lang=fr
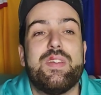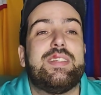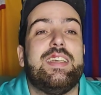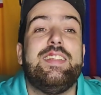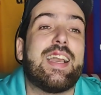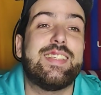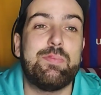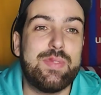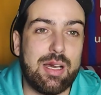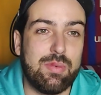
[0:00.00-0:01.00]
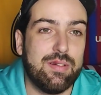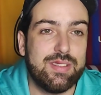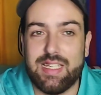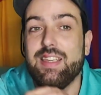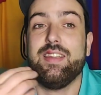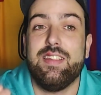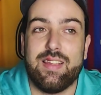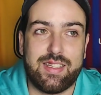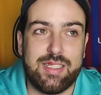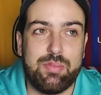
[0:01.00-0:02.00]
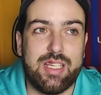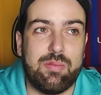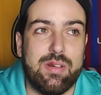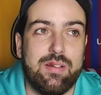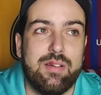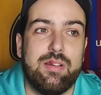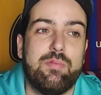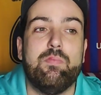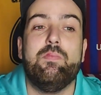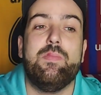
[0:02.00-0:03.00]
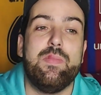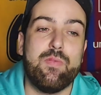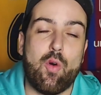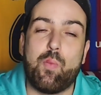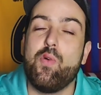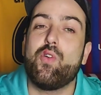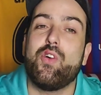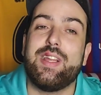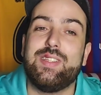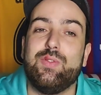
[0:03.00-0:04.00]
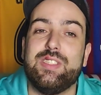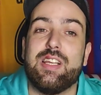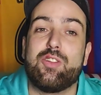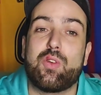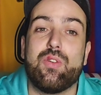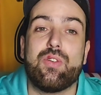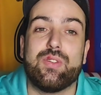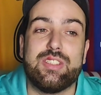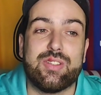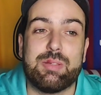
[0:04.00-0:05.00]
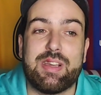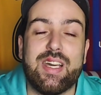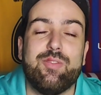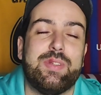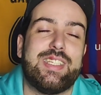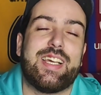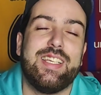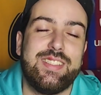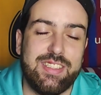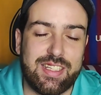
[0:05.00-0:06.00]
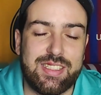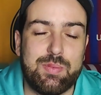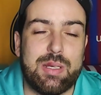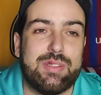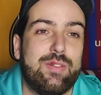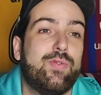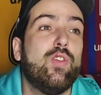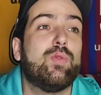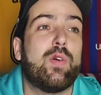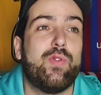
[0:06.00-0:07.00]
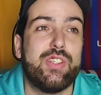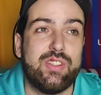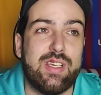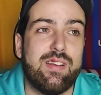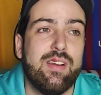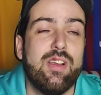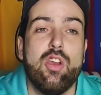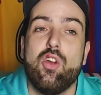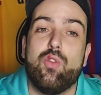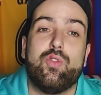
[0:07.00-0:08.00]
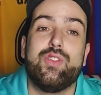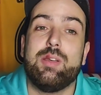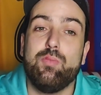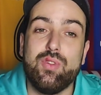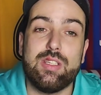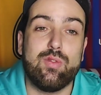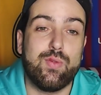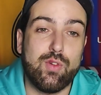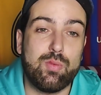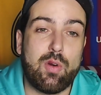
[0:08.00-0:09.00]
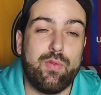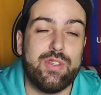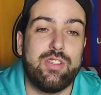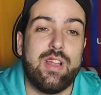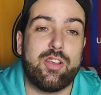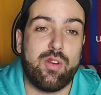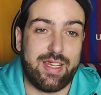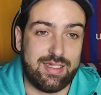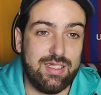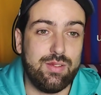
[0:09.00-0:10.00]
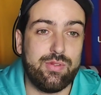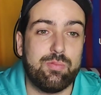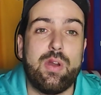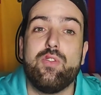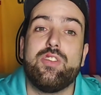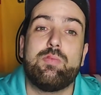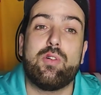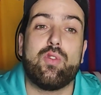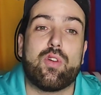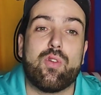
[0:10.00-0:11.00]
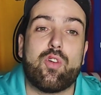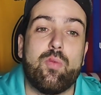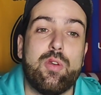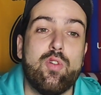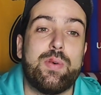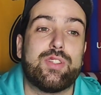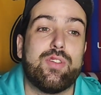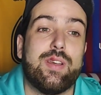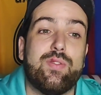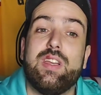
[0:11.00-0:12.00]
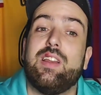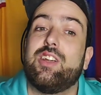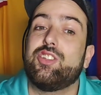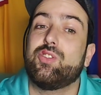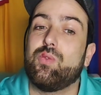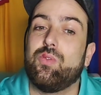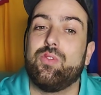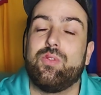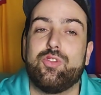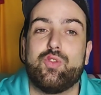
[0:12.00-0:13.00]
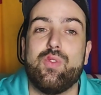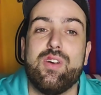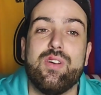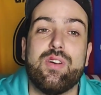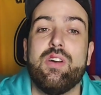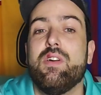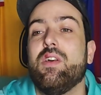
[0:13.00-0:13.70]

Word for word: C'est inacceptable, c'est inacceptable. Mm, on peut relativiser le truc en disant c'est pas grave, mais ça reste inacceptable. C'est une faute professionnelle. Le deuxième but est une faute professionnelle collective, pas uniquement d'Oriol Romeo, parce que Gavi lâche son joueur.